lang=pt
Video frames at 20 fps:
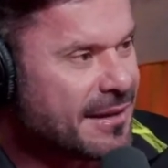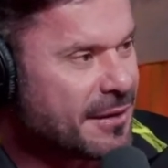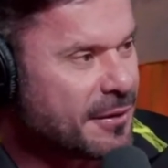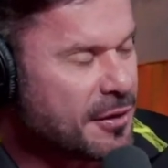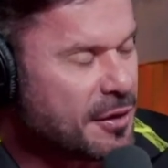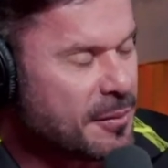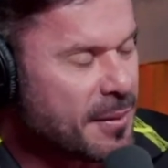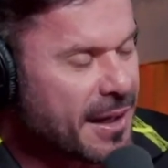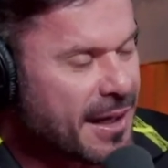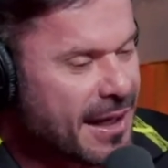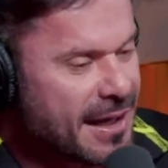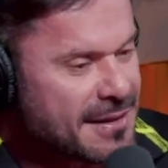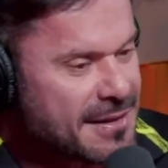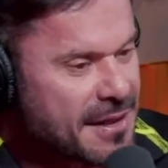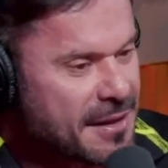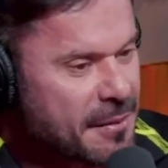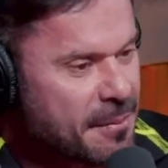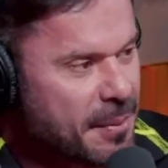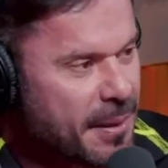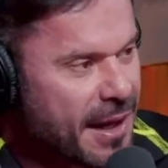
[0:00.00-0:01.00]
Eu tenho uma
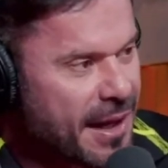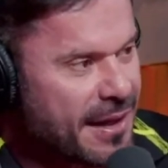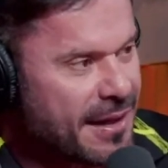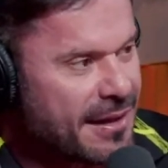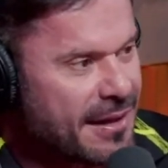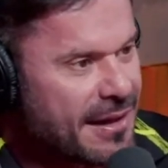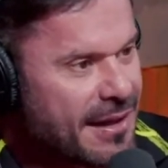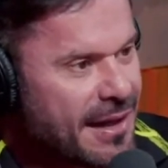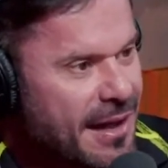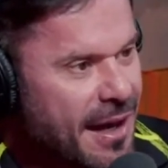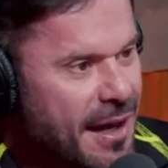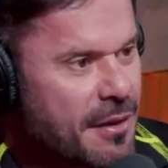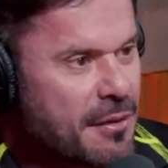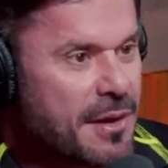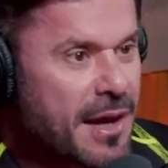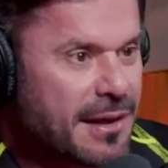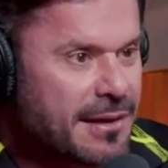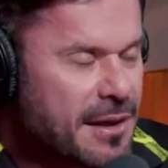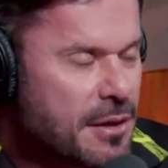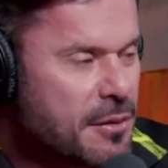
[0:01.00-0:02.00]
casa na praia, aí
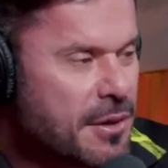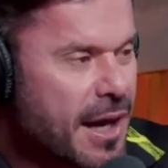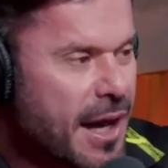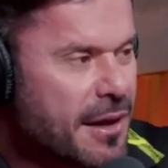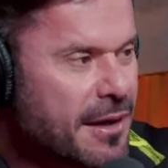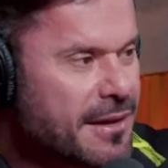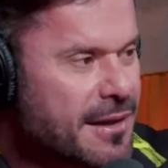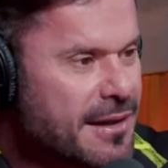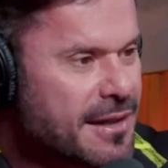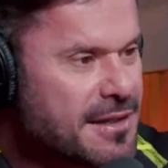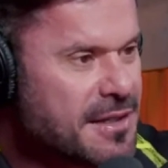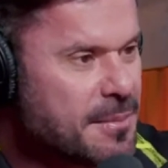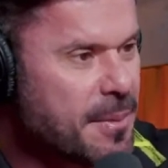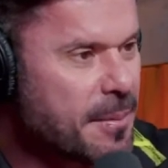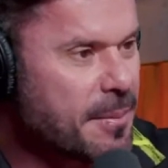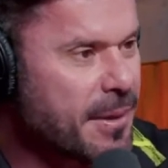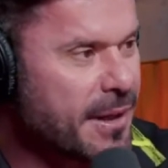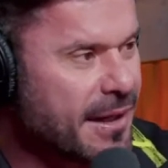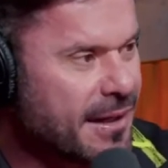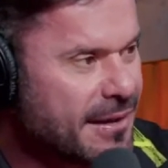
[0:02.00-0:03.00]
eu catei o carro e ainda desci
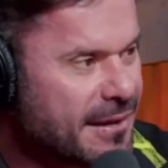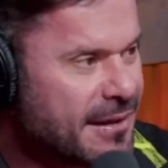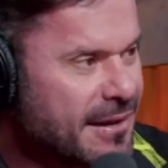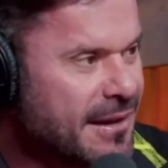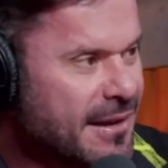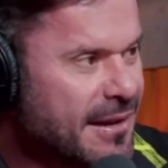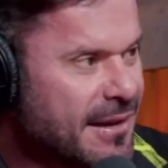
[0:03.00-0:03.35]
para praia.